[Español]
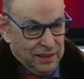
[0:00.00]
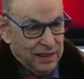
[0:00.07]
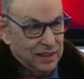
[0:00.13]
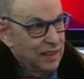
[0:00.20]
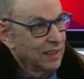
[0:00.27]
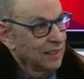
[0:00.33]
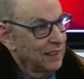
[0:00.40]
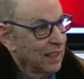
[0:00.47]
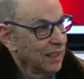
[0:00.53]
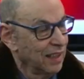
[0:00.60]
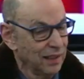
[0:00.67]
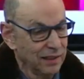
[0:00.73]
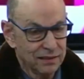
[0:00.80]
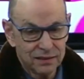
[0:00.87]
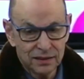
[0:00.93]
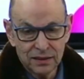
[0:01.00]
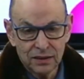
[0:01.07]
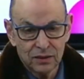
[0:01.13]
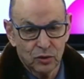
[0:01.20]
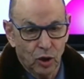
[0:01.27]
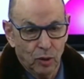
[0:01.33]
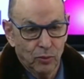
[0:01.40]
escena,
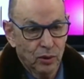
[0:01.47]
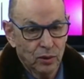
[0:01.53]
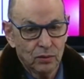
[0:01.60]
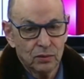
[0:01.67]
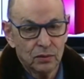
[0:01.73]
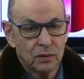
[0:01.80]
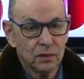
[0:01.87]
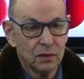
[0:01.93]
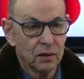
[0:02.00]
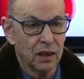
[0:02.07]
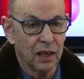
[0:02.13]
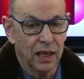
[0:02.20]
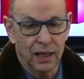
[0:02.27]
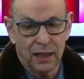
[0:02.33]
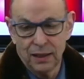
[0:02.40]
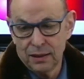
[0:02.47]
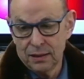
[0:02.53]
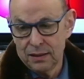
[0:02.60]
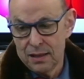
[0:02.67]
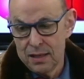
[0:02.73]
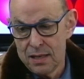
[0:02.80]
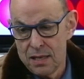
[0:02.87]
como la
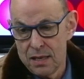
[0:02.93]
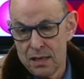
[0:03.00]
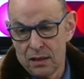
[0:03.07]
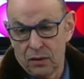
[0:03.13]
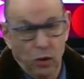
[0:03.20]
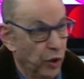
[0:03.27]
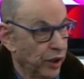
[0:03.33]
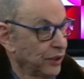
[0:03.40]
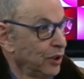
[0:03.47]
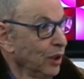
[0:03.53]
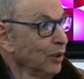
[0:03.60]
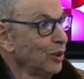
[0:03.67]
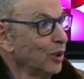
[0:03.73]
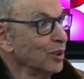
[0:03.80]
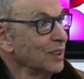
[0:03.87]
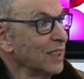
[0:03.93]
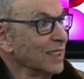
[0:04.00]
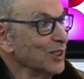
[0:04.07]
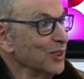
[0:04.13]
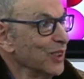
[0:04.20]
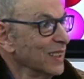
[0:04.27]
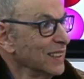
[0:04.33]
eh, coerción contra
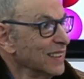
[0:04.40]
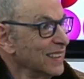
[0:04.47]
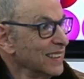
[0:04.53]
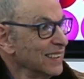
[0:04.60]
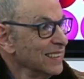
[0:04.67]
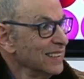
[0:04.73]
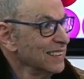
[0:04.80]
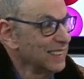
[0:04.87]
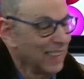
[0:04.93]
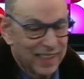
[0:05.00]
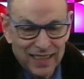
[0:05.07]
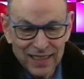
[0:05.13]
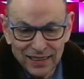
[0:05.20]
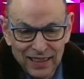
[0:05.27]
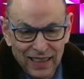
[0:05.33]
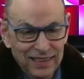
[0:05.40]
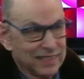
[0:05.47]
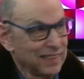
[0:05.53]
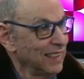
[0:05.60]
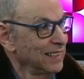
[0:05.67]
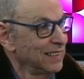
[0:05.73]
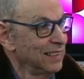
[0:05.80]
insolente Están
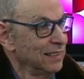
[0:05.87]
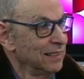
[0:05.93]
intactas